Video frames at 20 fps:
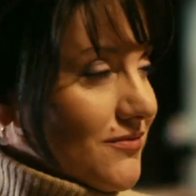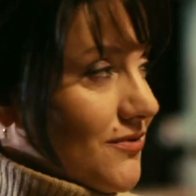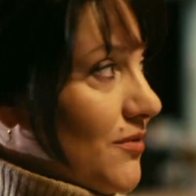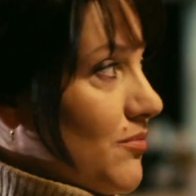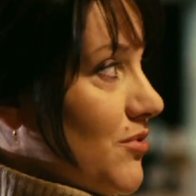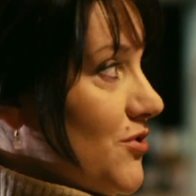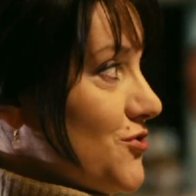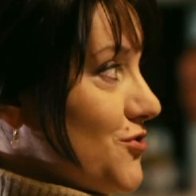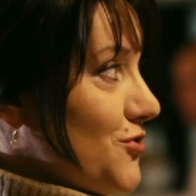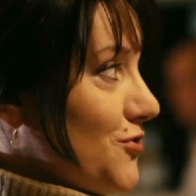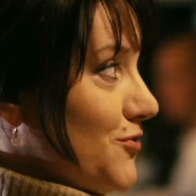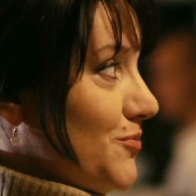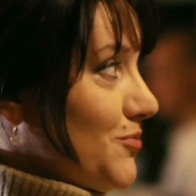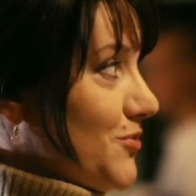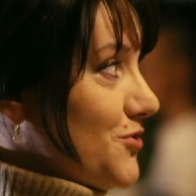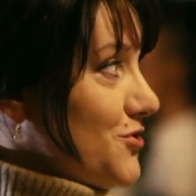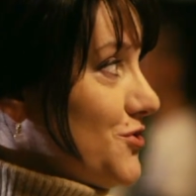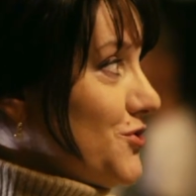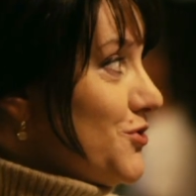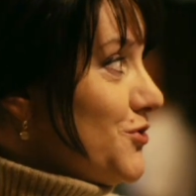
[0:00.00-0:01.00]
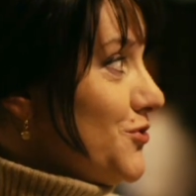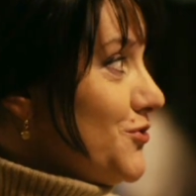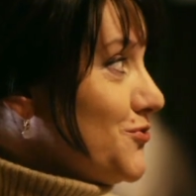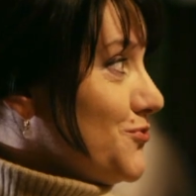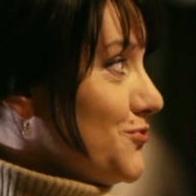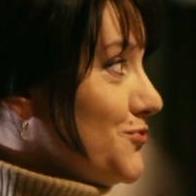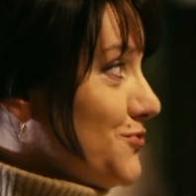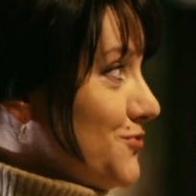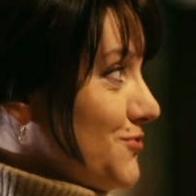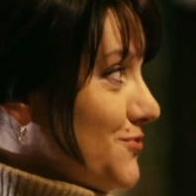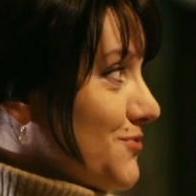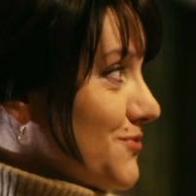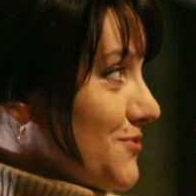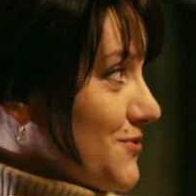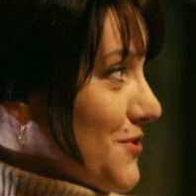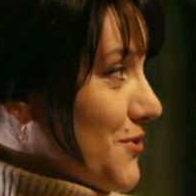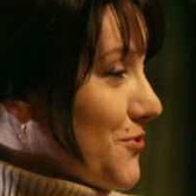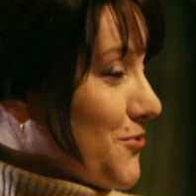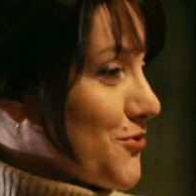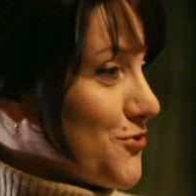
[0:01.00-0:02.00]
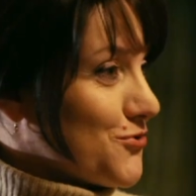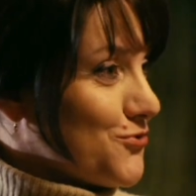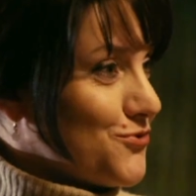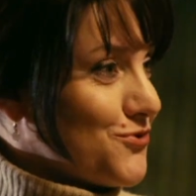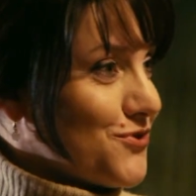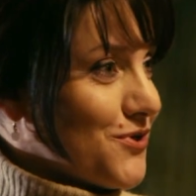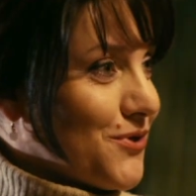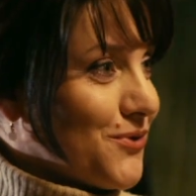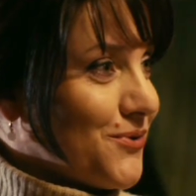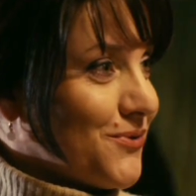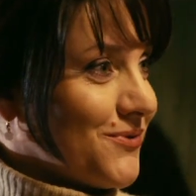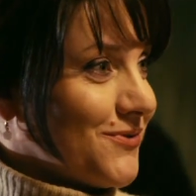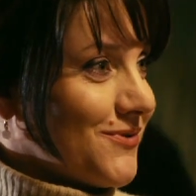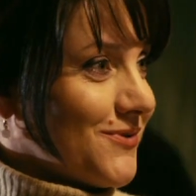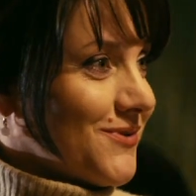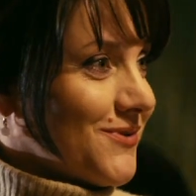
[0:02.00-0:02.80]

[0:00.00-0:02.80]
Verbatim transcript: Обожаю. Почти наизусть. На каждый серии.